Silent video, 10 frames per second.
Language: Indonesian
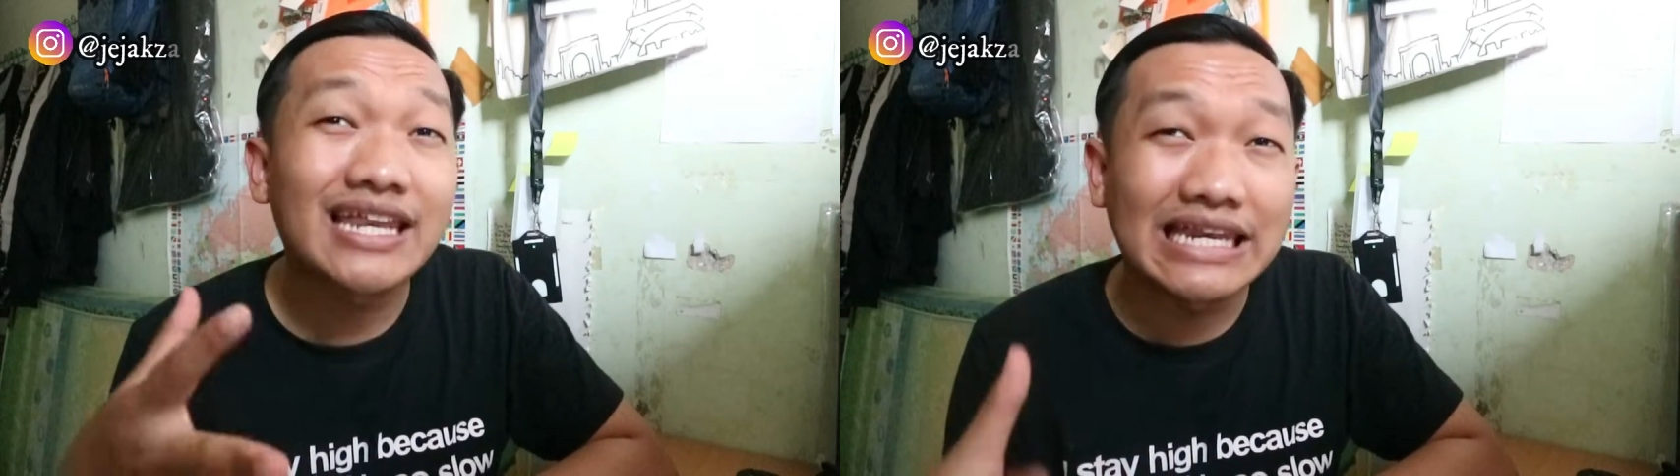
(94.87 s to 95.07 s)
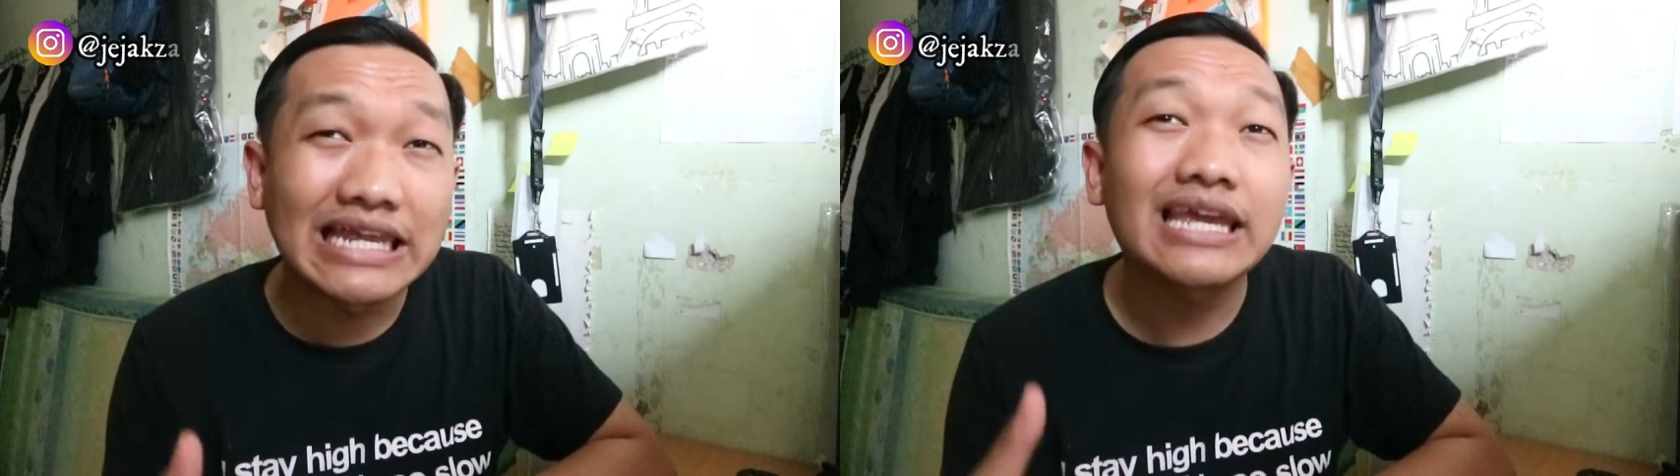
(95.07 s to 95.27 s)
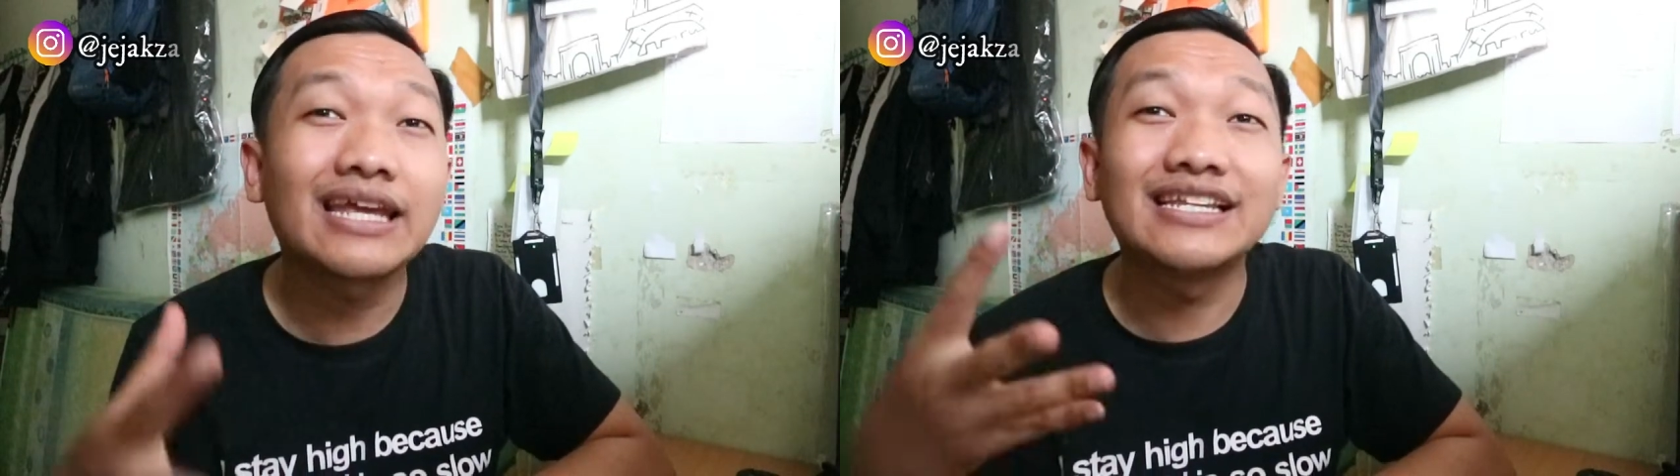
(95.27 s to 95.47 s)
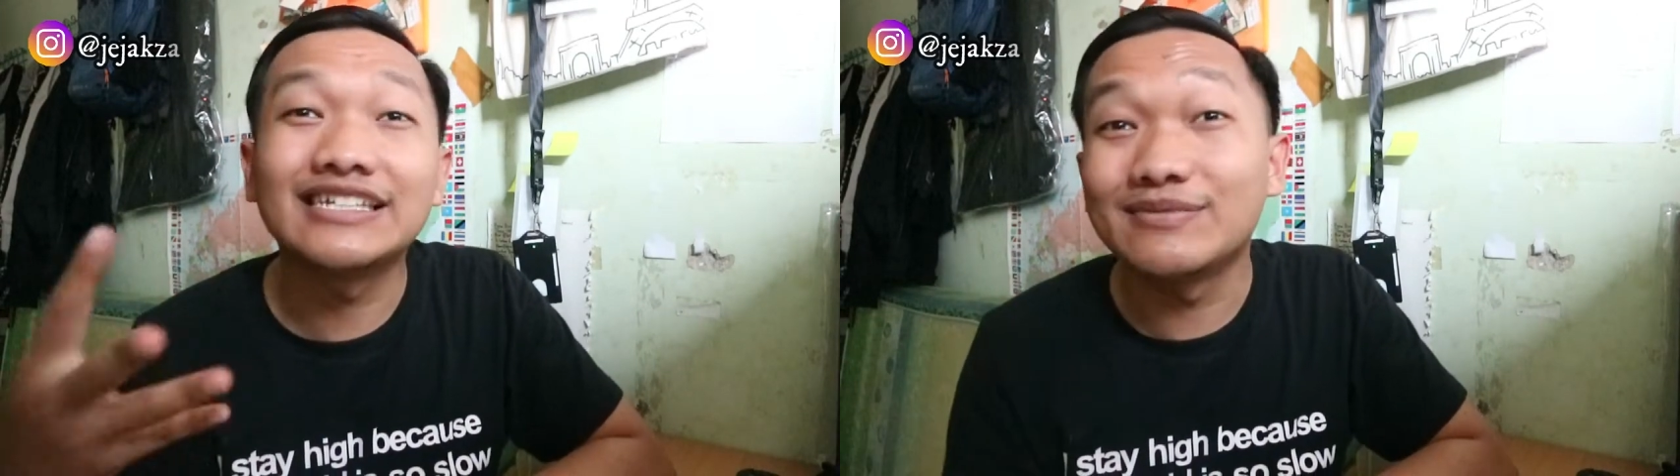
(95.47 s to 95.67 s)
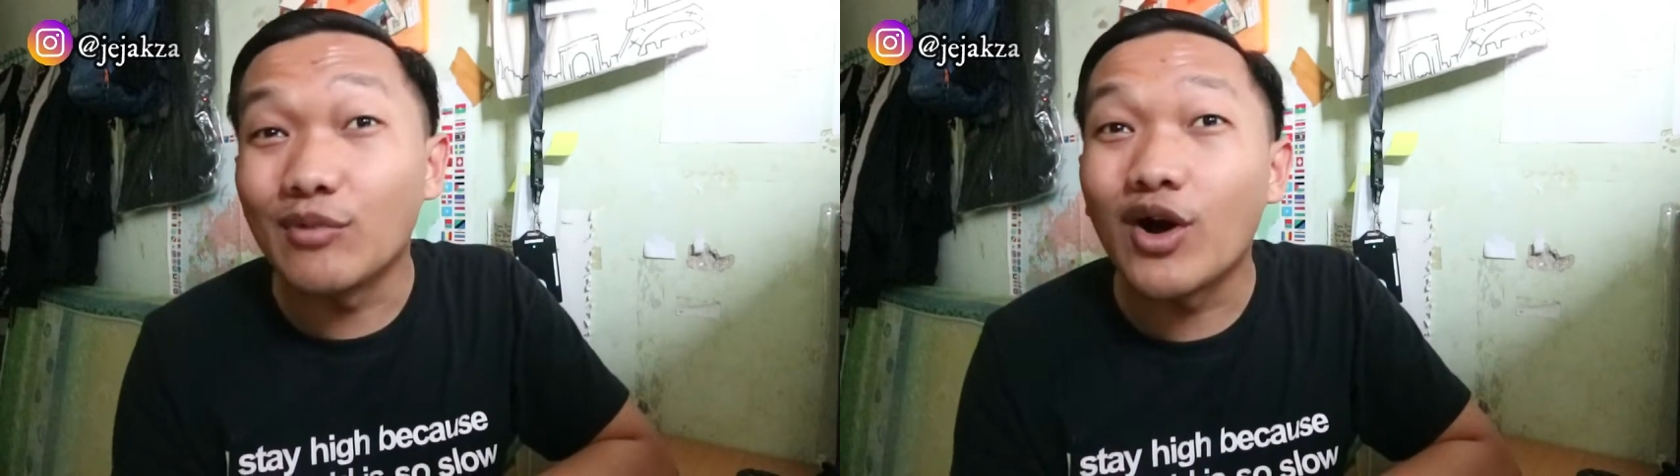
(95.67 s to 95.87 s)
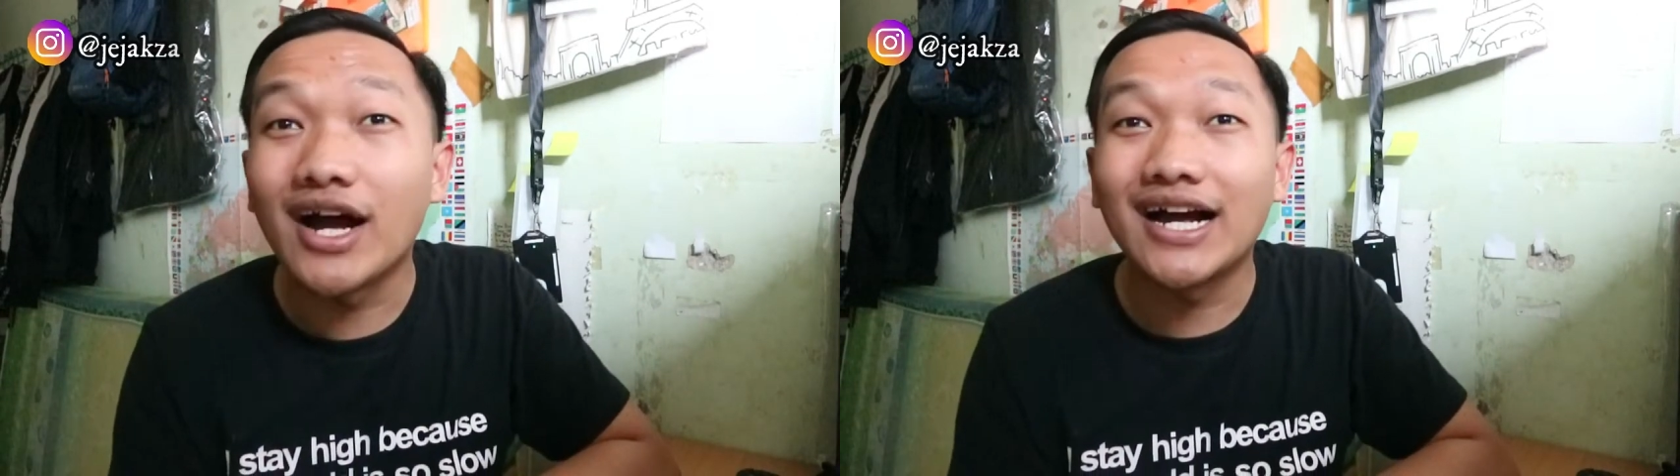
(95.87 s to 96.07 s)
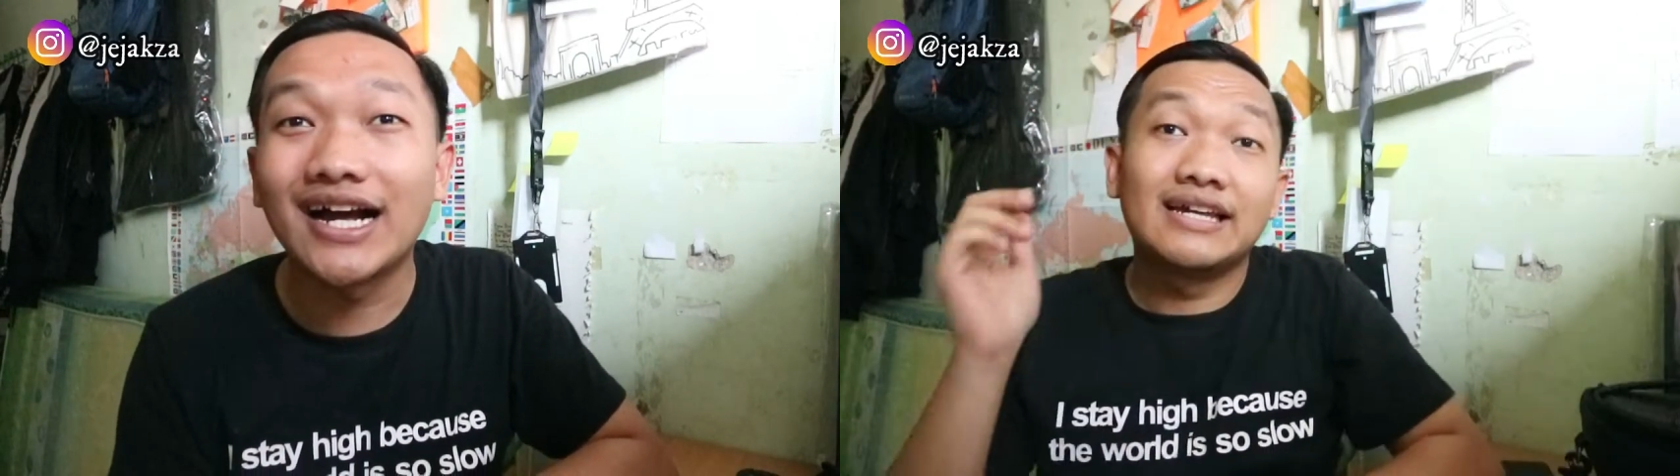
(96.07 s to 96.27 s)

de Lisboa